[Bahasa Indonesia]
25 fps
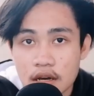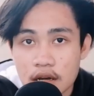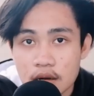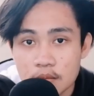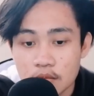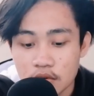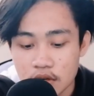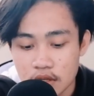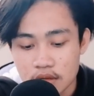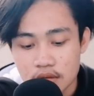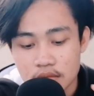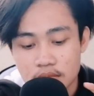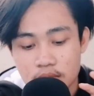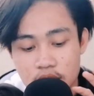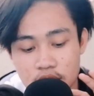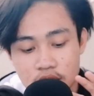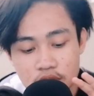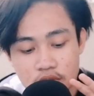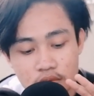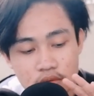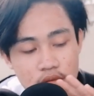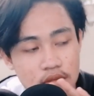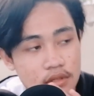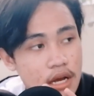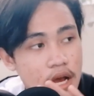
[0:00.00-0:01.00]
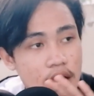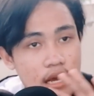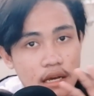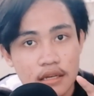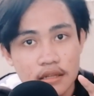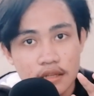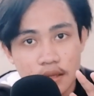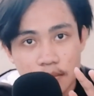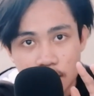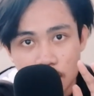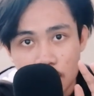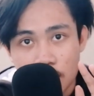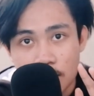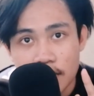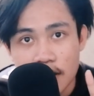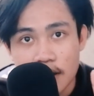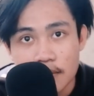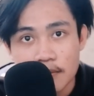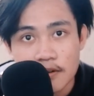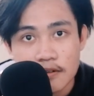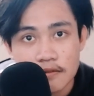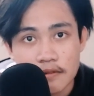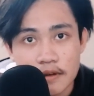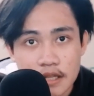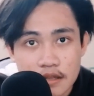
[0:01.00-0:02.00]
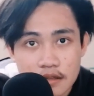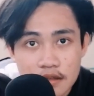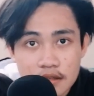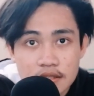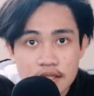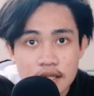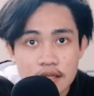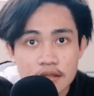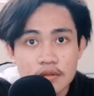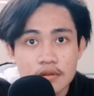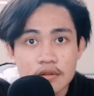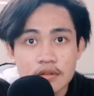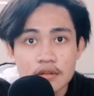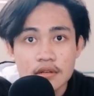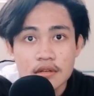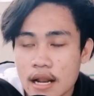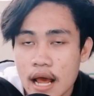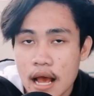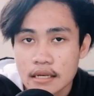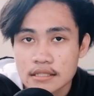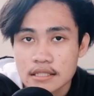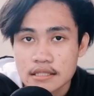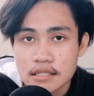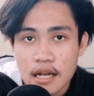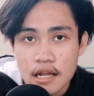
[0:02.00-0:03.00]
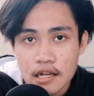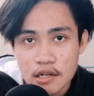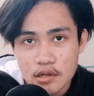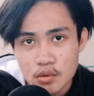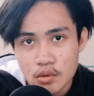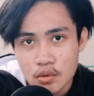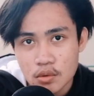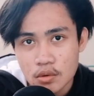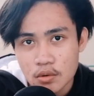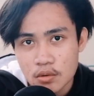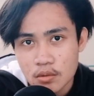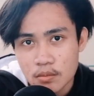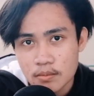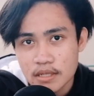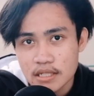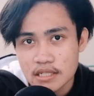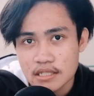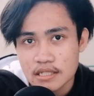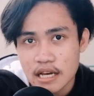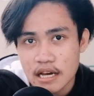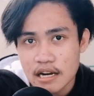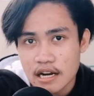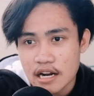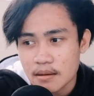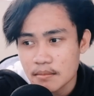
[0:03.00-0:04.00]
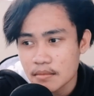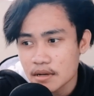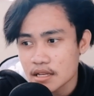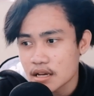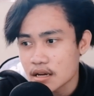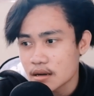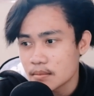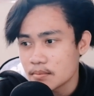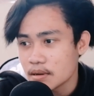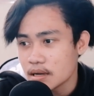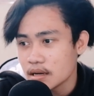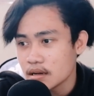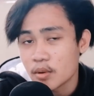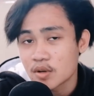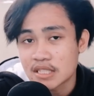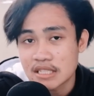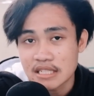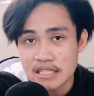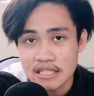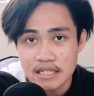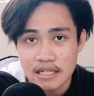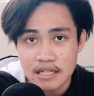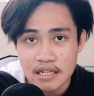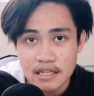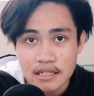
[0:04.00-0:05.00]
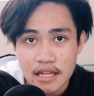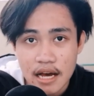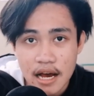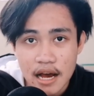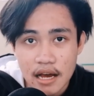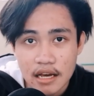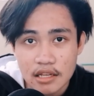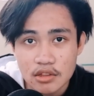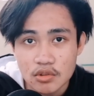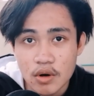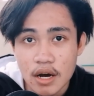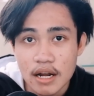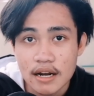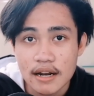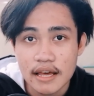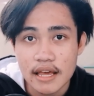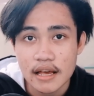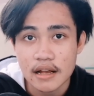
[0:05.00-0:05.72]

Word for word: kalau mungkin masuk angin tapi gue pakai pop filter santuy nah setelah lu bisa namanya apa posisi lidah itu ada